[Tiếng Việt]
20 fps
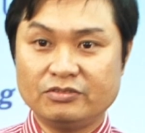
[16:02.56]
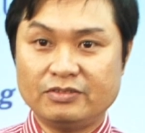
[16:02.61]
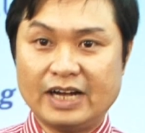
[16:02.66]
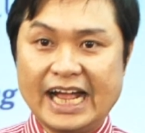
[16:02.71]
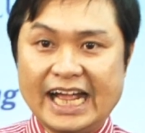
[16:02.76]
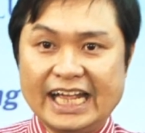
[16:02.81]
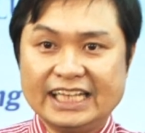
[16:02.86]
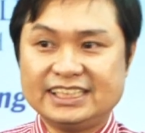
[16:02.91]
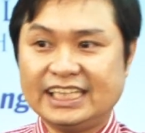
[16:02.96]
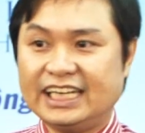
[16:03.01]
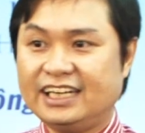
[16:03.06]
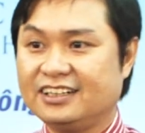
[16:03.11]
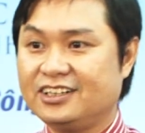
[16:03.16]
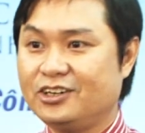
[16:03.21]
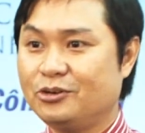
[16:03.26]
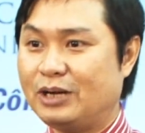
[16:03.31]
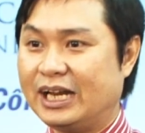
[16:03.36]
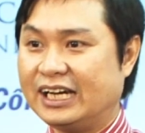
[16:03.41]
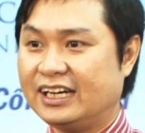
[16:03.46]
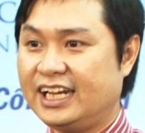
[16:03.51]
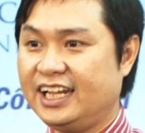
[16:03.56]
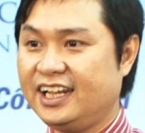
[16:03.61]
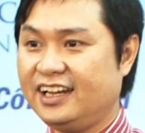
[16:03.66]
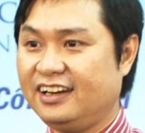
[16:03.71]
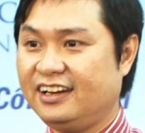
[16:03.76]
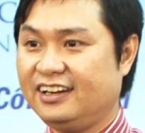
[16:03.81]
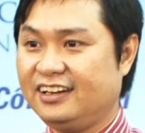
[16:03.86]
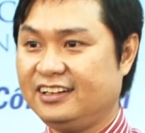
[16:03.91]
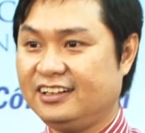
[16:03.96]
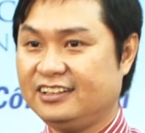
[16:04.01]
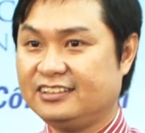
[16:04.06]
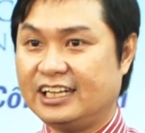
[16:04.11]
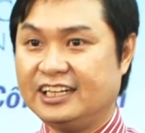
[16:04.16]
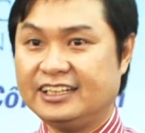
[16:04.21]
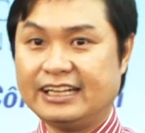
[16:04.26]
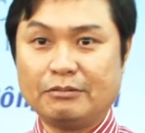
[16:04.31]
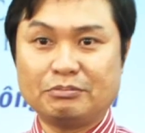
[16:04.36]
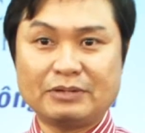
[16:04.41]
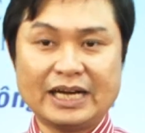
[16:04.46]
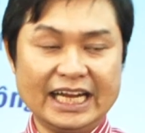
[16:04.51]
và ai sẽ là người quản lý thị
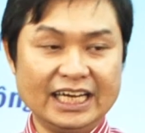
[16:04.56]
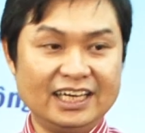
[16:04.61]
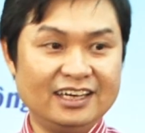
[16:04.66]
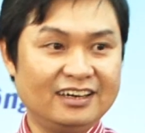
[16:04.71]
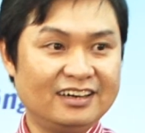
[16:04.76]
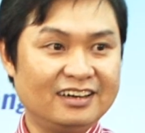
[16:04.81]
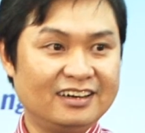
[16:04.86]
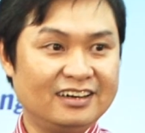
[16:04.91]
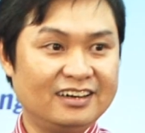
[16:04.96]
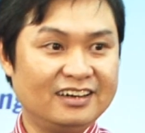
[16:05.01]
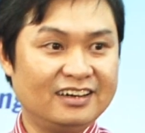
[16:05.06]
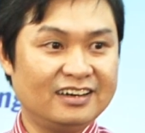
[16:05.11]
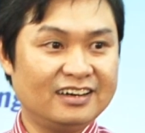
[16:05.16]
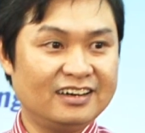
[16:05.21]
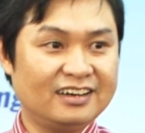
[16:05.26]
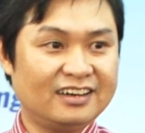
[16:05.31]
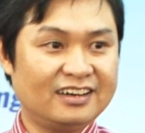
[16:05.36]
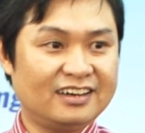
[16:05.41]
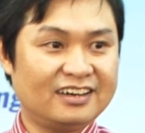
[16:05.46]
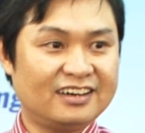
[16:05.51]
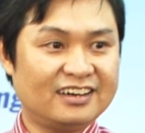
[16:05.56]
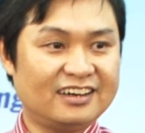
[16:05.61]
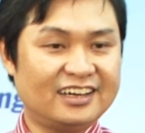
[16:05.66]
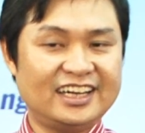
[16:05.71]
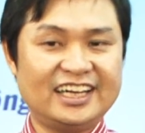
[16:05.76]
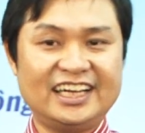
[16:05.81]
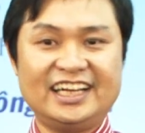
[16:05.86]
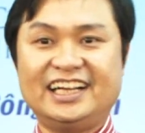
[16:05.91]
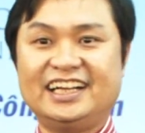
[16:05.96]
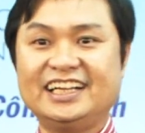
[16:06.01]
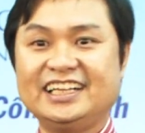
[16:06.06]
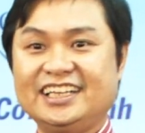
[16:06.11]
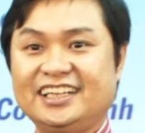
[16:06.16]
tộc đây à,